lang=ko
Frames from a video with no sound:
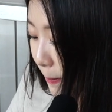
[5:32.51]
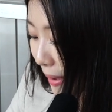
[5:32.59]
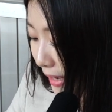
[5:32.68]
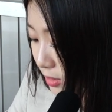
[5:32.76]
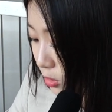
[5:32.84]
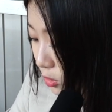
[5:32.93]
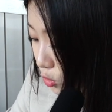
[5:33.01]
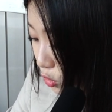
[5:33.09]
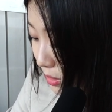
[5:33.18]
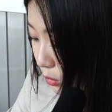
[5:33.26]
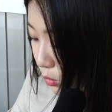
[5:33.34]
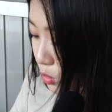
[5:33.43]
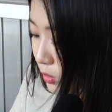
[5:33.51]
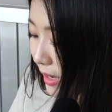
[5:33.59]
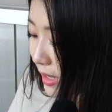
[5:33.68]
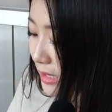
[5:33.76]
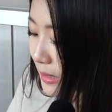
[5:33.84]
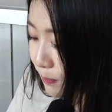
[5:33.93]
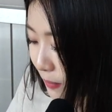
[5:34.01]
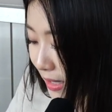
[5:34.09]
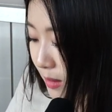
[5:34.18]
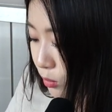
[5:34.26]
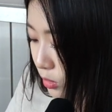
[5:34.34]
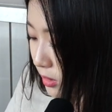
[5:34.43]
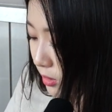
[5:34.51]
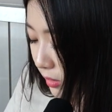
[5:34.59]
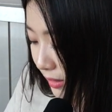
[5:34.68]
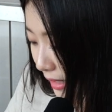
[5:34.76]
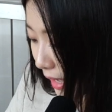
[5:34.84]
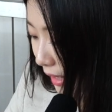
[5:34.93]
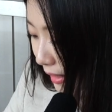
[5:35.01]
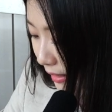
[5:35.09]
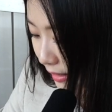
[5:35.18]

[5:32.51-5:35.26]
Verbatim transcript: 박철순을 호출해 급한 불을 껐다.